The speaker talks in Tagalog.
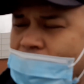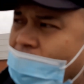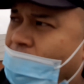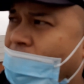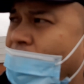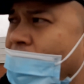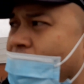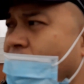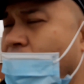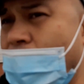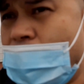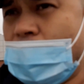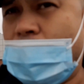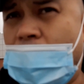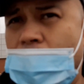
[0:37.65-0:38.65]
daghan kag tao
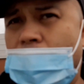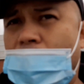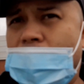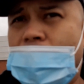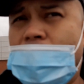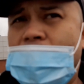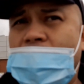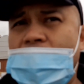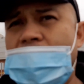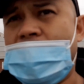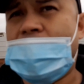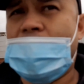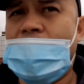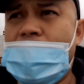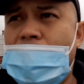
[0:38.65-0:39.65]
So ako lang lang
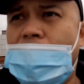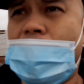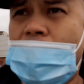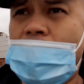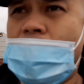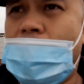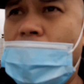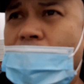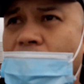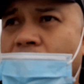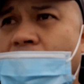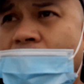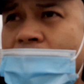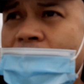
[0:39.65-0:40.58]
ni-decide na lang ko nga